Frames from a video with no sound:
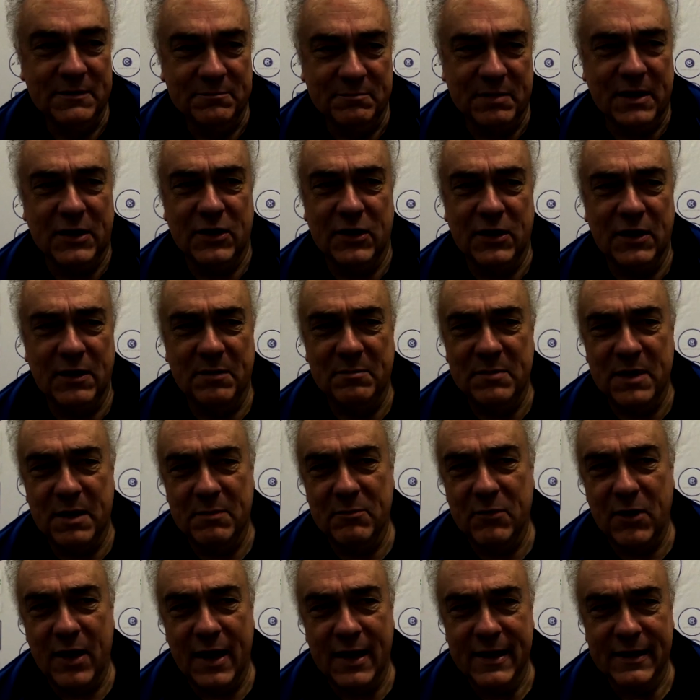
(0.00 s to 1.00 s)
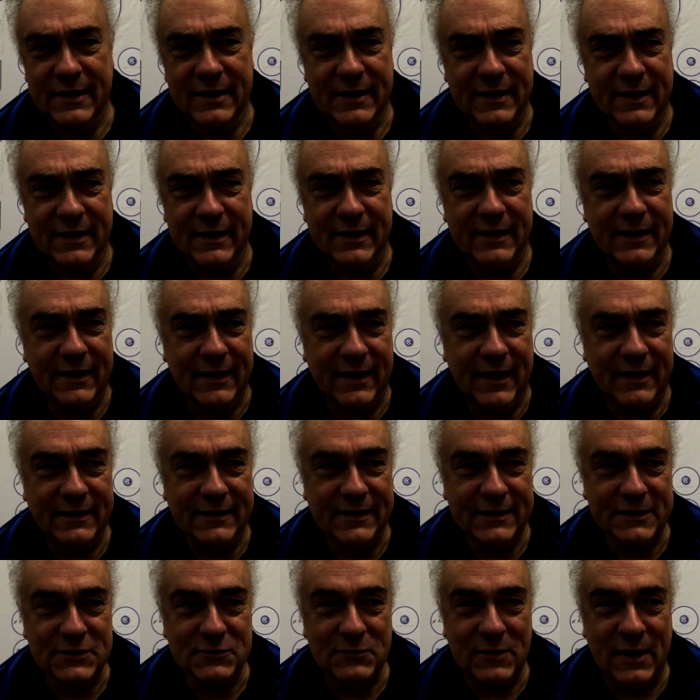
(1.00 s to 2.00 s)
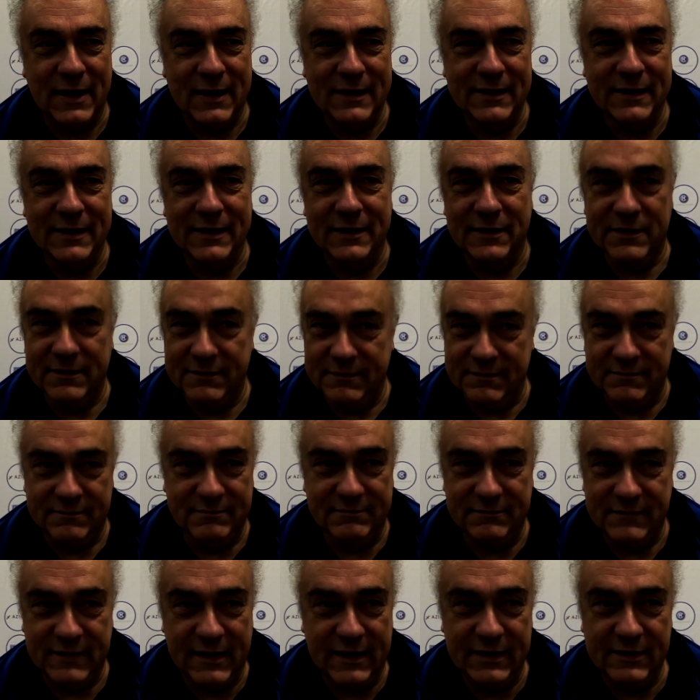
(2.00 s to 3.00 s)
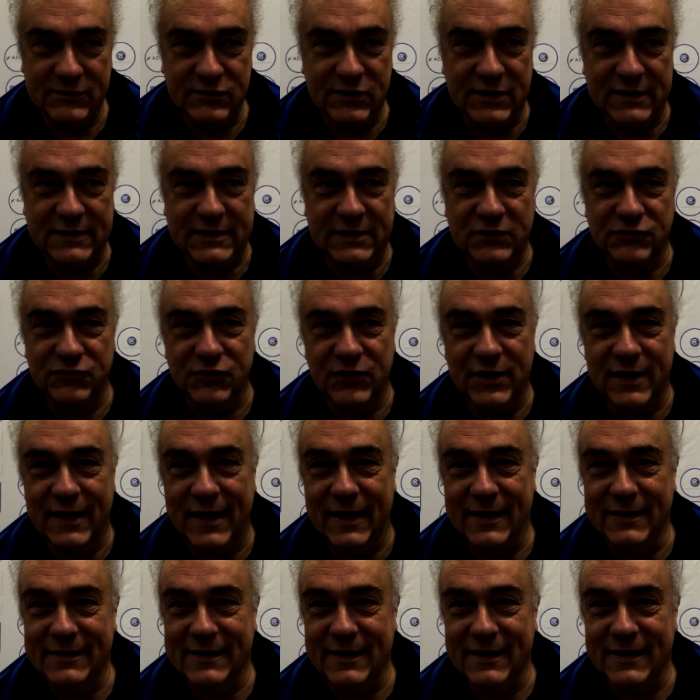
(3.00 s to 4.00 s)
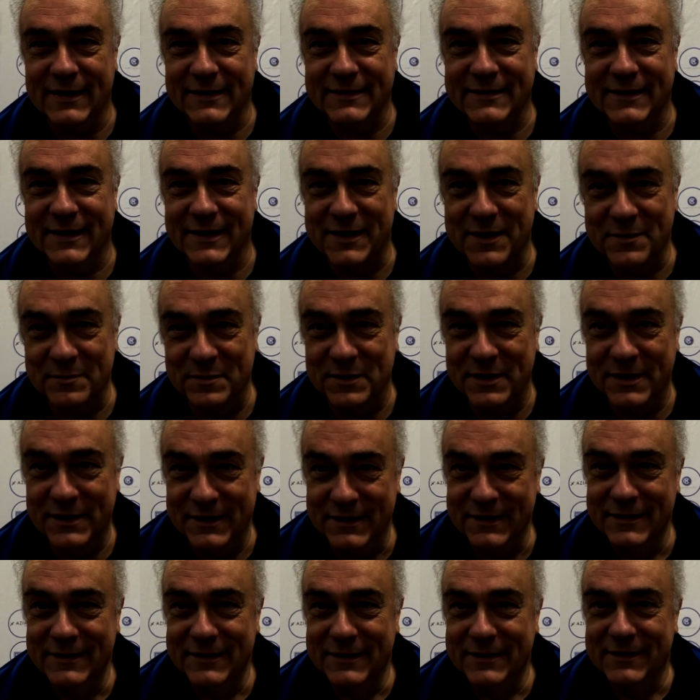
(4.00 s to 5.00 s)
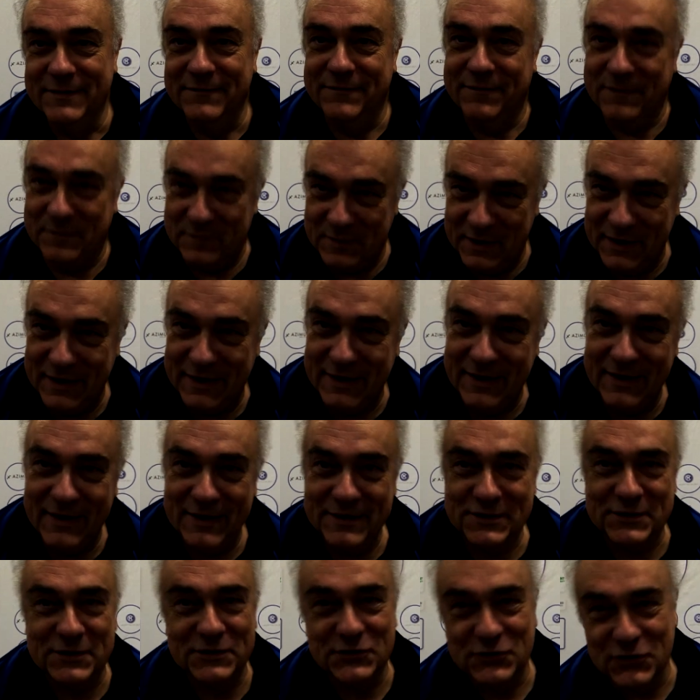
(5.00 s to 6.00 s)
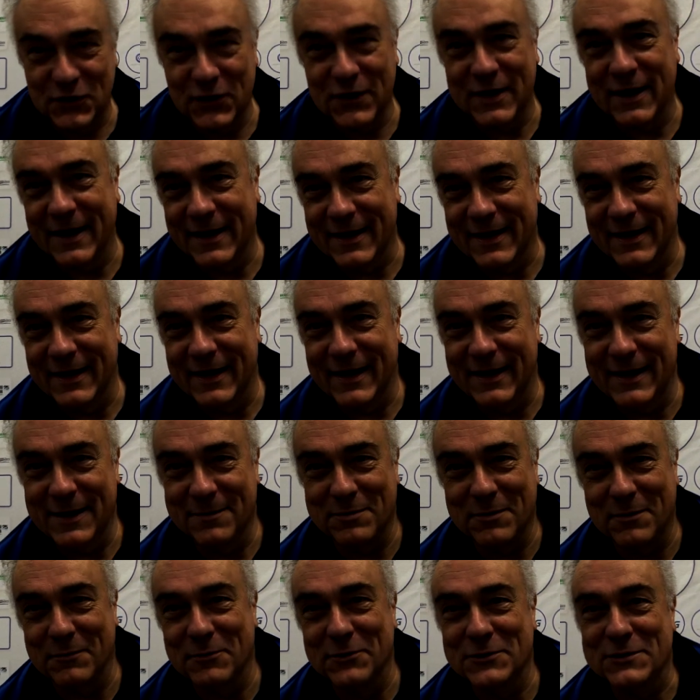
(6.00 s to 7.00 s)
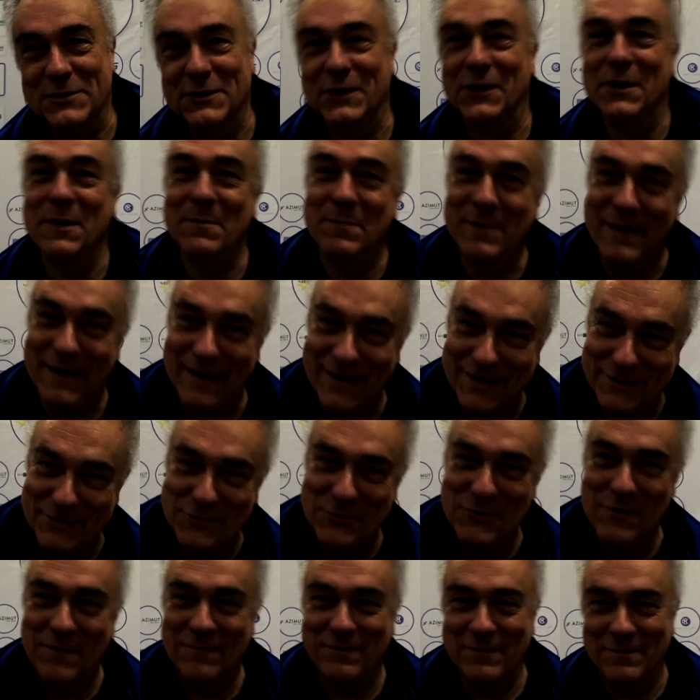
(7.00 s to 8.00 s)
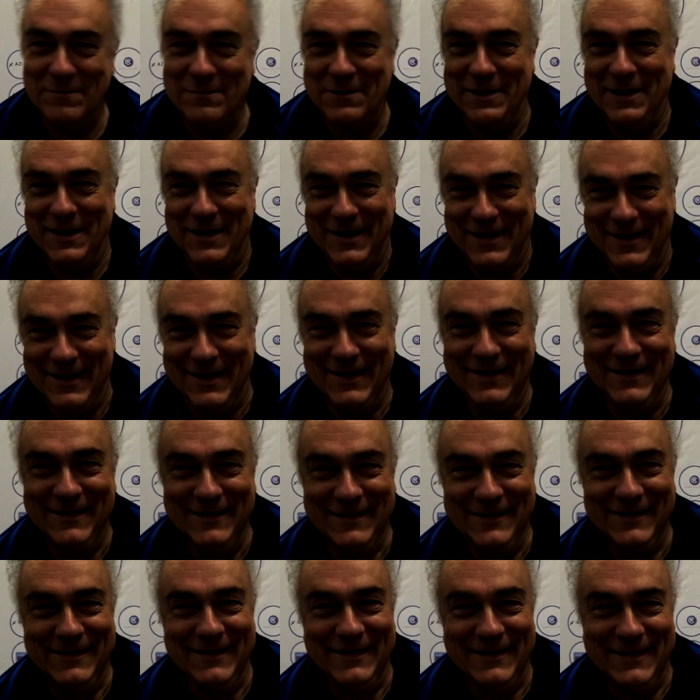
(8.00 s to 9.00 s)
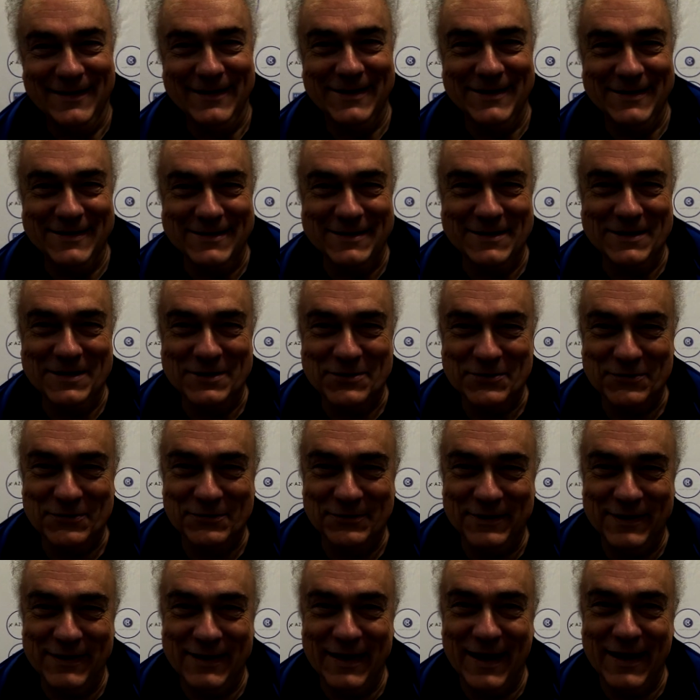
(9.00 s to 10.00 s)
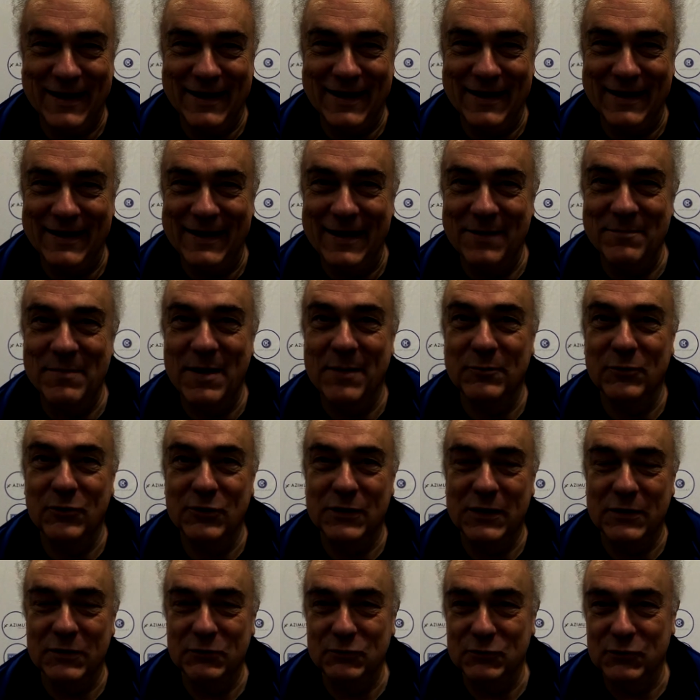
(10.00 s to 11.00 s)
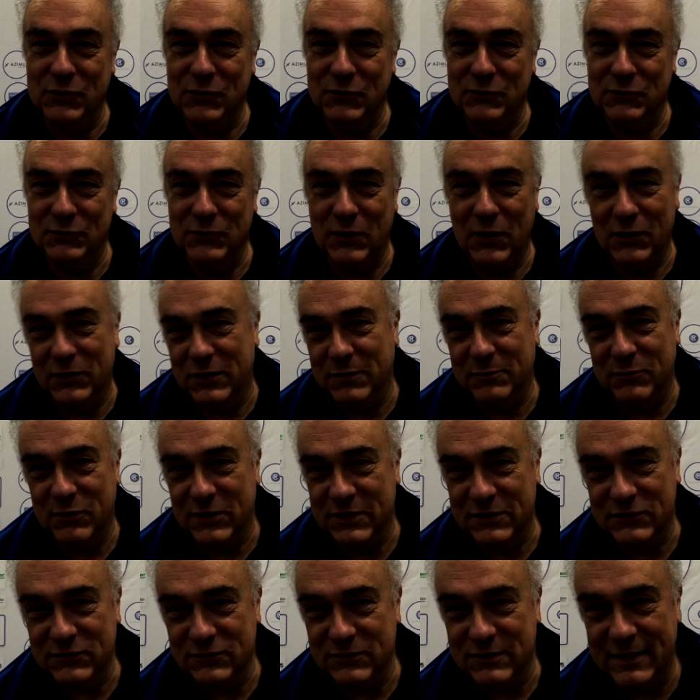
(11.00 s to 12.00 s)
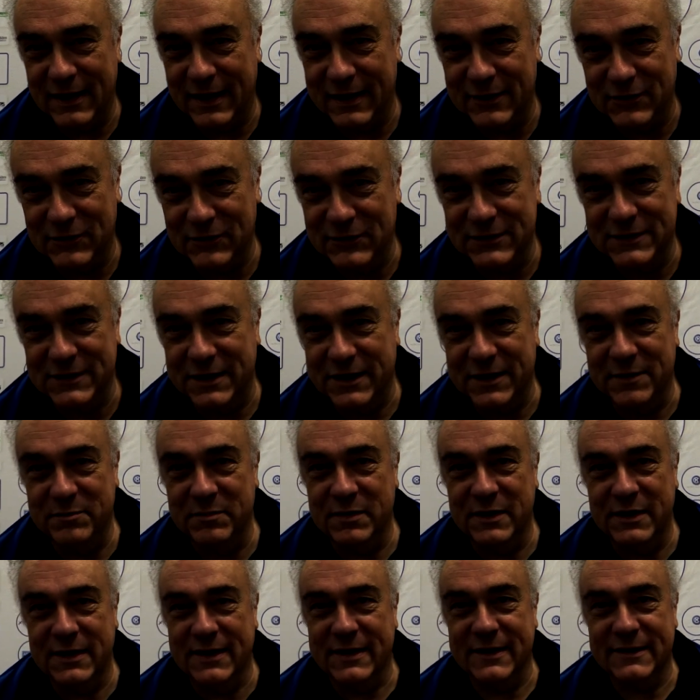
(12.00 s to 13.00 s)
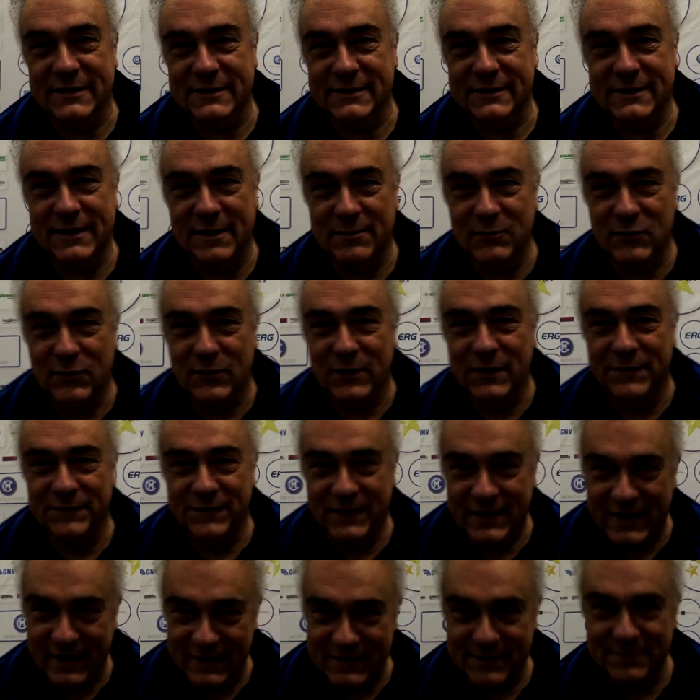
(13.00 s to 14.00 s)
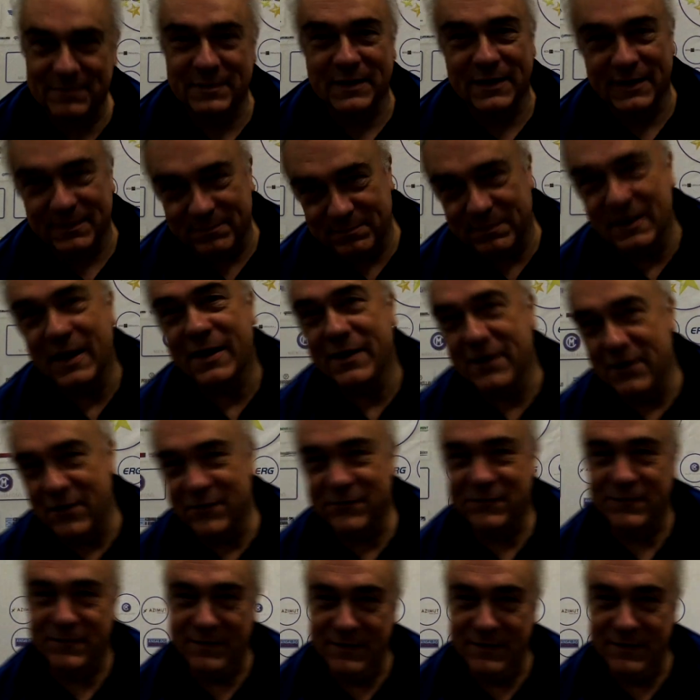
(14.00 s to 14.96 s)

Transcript: Però abbiamo anche altre squadre, nella stessa giornata la Serie B femminile si gioca anche lei la promozione per la 2 femminile, senso, quindi anche lì abbiamo ottenuto un ottimo risultato in Serie B che siamo qualificati per i playoff